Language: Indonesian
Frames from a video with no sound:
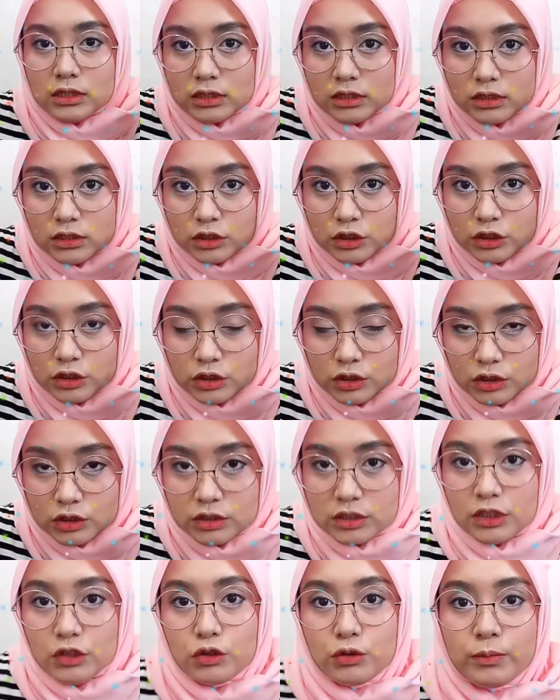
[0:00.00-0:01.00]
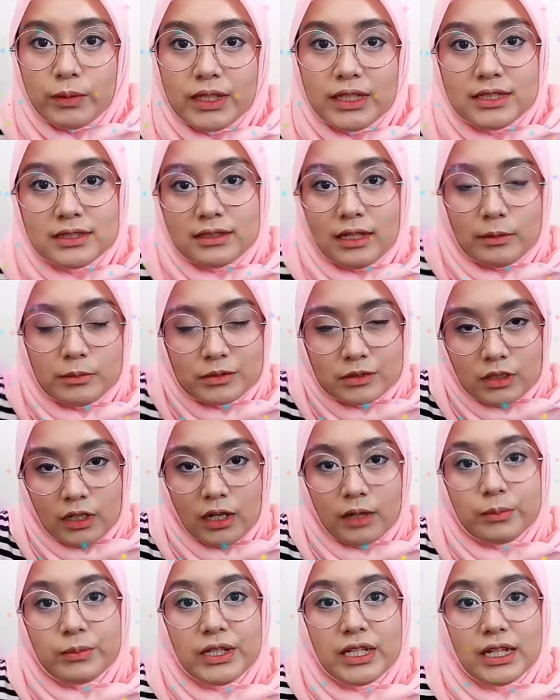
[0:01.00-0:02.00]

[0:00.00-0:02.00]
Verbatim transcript: ini Jangan lupa di subscribe,